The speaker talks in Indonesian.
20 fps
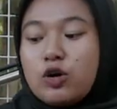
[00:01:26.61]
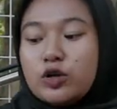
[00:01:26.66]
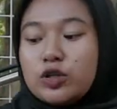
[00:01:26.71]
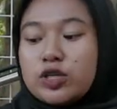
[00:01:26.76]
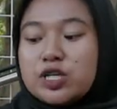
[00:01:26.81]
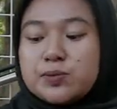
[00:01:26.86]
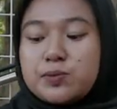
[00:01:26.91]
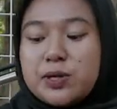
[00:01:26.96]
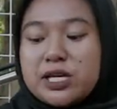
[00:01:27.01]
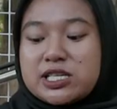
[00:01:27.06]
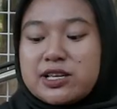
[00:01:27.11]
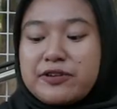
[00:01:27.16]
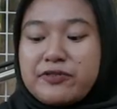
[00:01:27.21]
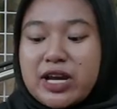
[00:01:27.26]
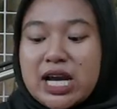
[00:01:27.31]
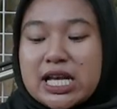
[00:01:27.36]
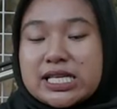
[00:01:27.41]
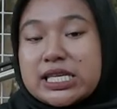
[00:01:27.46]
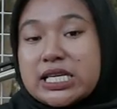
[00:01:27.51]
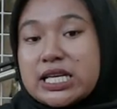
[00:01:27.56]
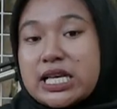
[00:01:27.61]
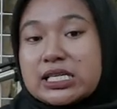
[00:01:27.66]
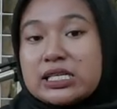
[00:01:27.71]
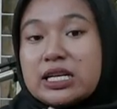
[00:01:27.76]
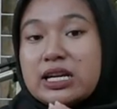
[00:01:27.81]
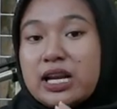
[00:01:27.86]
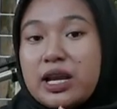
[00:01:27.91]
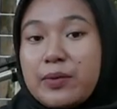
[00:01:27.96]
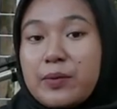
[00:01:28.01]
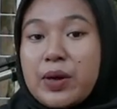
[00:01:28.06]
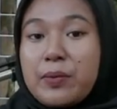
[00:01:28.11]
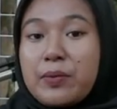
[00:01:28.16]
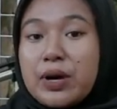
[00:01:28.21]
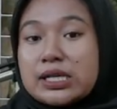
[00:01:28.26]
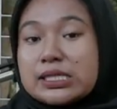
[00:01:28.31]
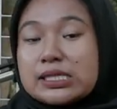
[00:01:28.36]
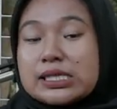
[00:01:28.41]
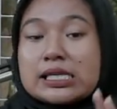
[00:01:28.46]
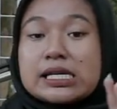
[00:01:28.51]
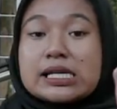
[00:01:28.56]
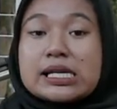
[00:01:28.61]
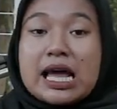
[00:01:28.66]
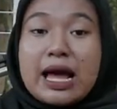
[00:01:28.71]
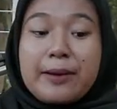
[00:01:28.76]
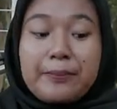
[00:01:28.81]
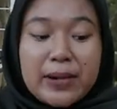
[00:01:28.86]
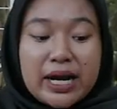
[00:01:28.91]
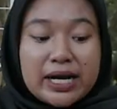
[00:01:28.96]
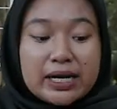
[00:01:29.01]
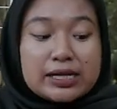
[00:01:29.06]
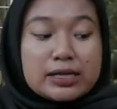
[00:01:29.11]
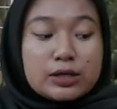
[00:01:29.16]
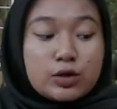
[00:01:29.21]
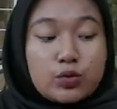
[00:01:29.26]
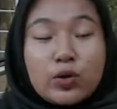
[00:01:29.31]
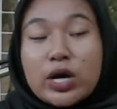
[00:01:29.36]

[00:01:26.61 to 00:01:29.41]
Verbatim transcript: Untuk spesifikasinya sendiri memang senapan